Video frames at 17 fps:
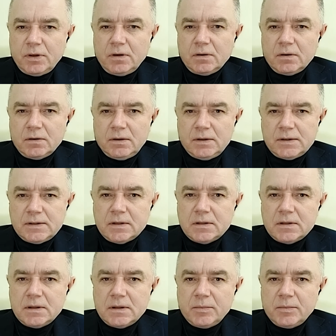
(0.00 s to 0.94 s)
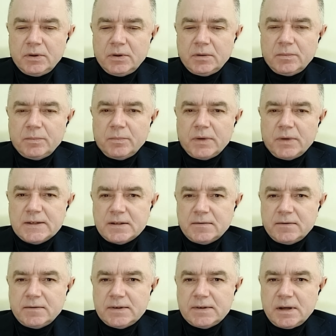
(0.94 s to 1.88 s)
естественно, был
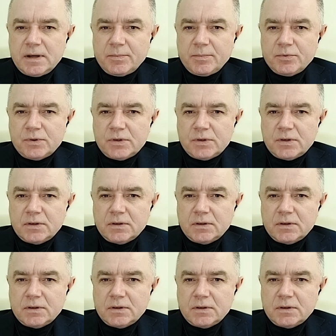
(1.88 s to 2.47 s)
массовый запуск,